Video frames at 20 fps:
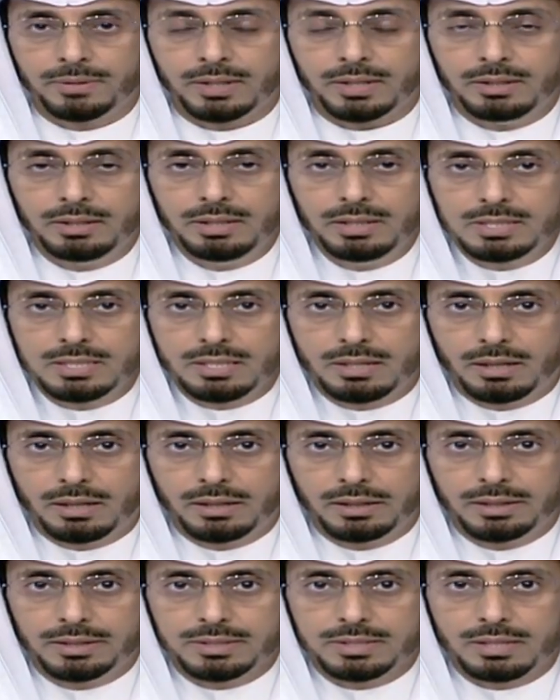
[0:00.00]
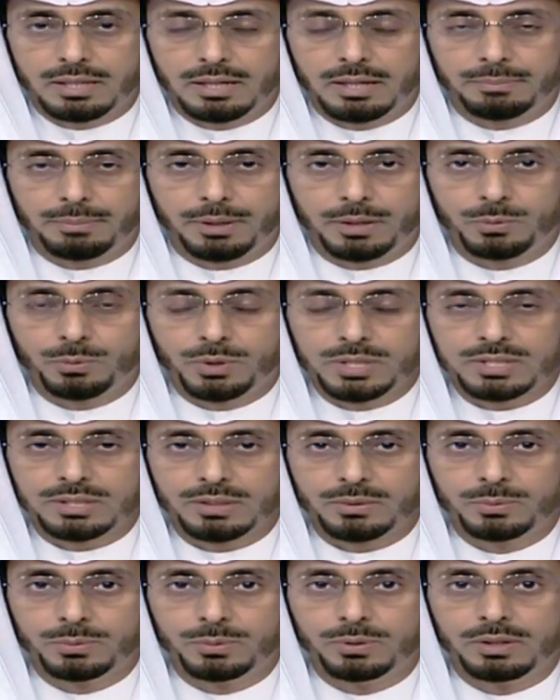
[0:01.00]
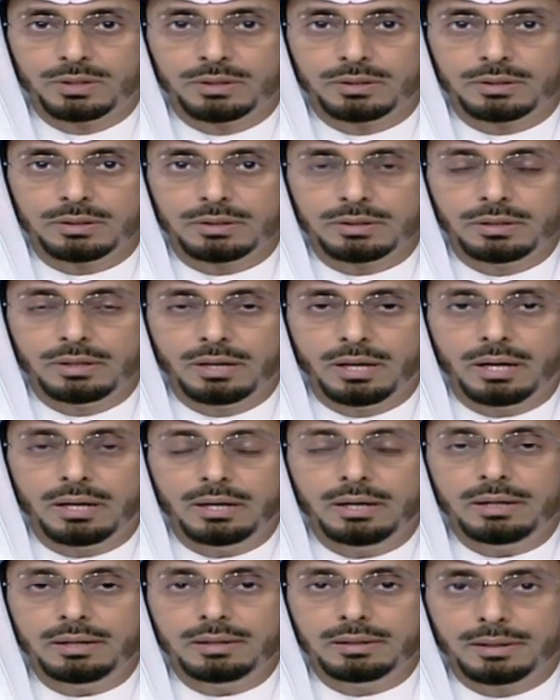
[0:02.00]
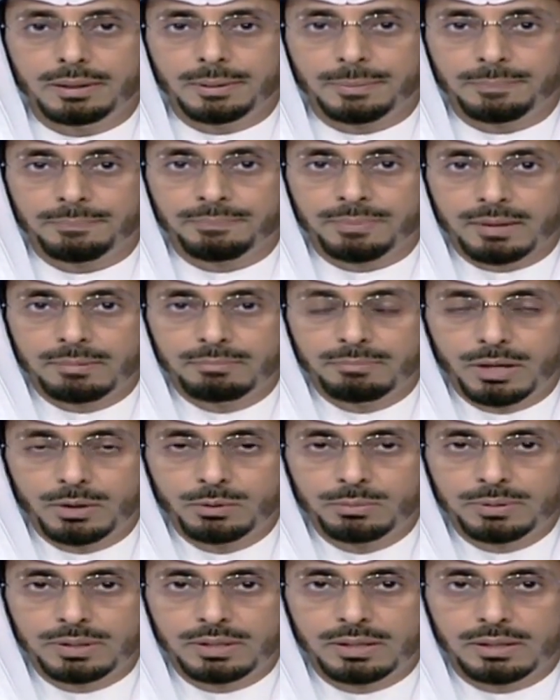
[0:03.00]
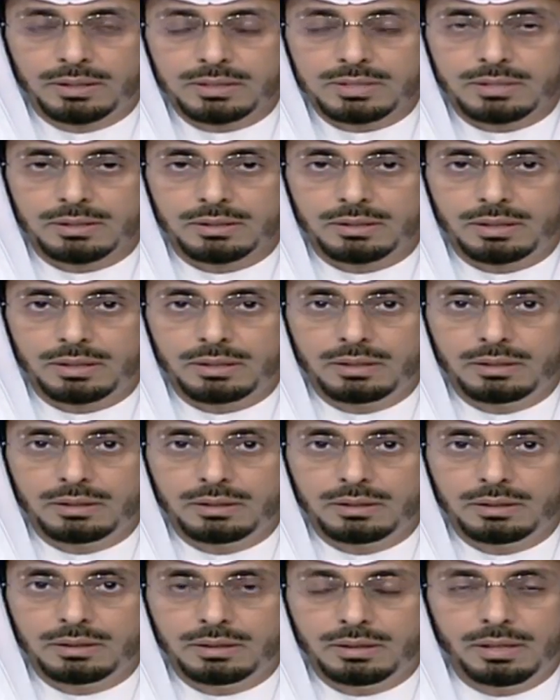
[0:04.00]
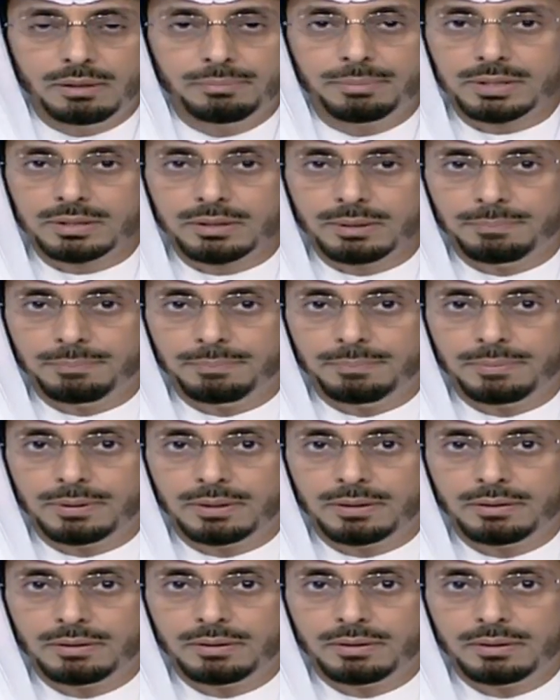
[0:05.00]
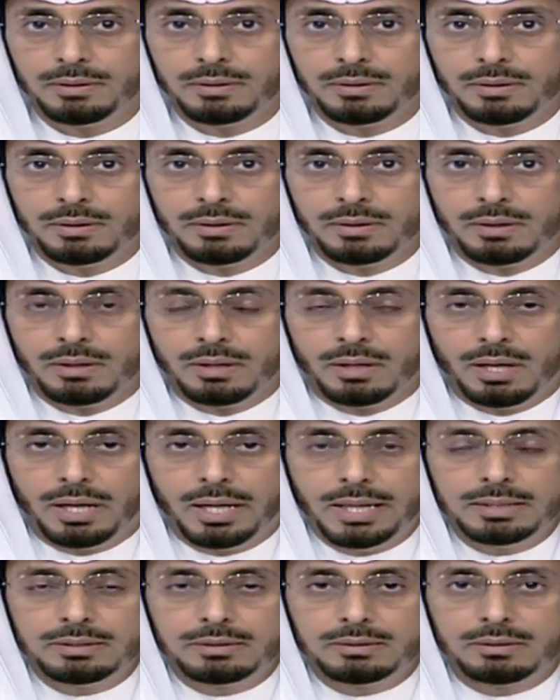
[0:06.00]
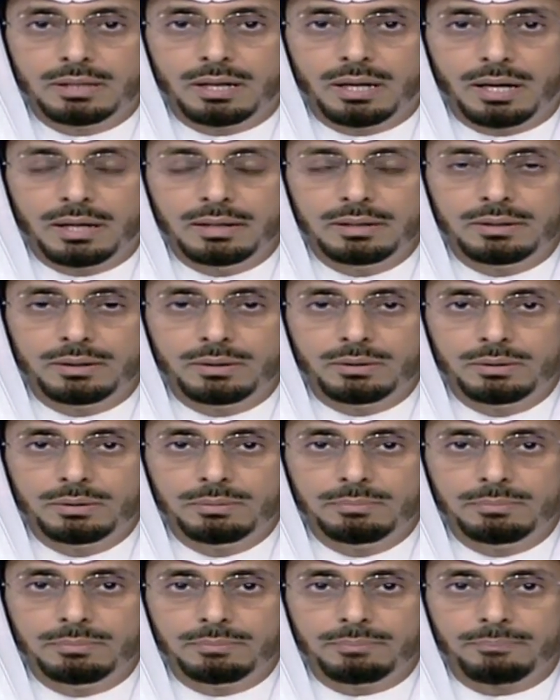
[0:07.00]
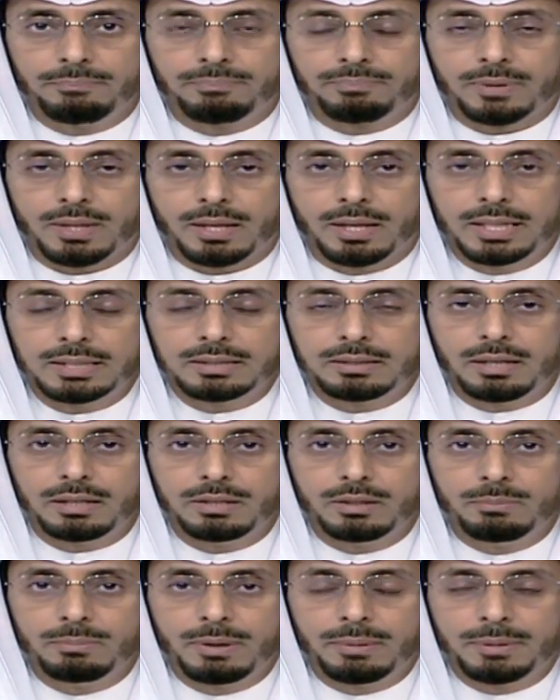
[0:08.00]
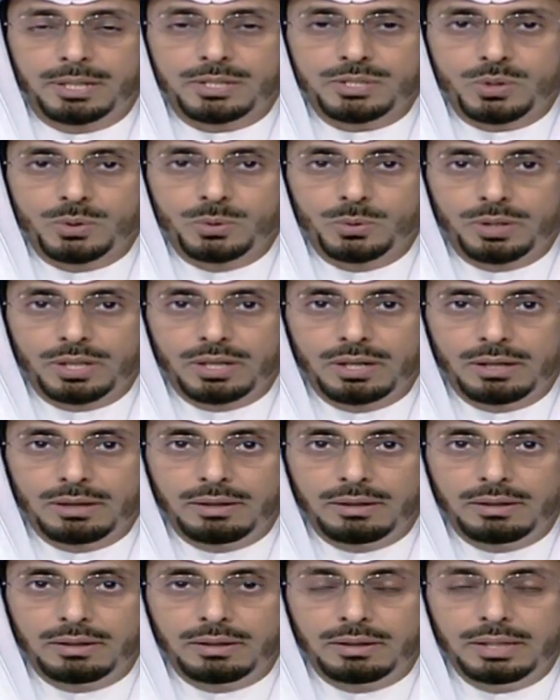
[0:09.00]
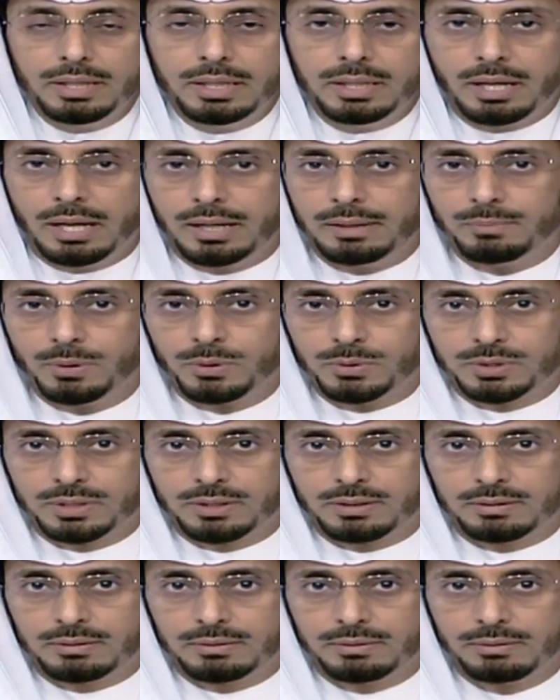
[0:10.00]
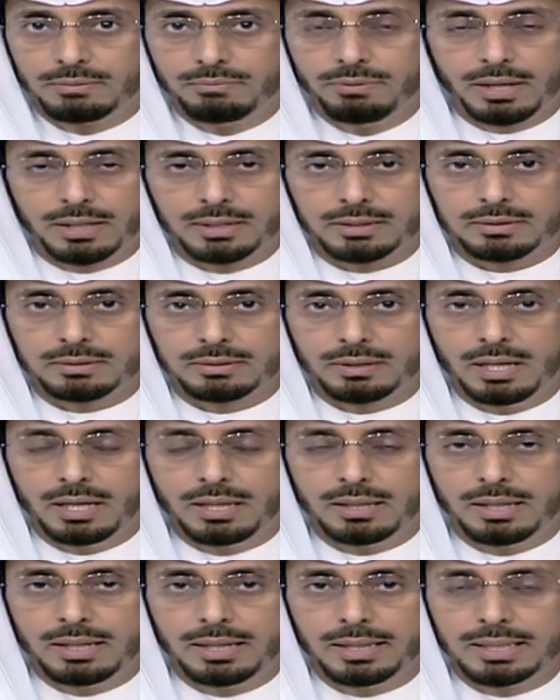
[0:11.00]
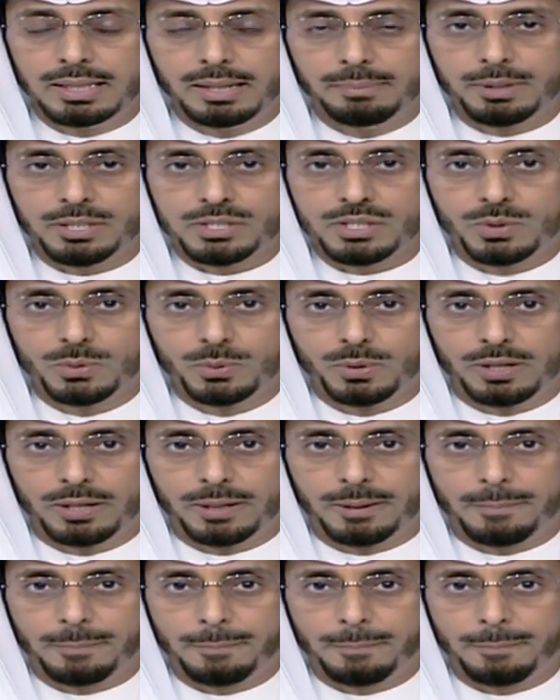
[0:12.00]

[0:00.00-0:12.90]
عيسى عليه السلام قد وصلوا الى اعلى ما يمكن ان يصل اليه علم الطب حتى انهم حتى انهم لم يصلوا الى احياء الموتى فقط هذا الذي لم يصلوا اليه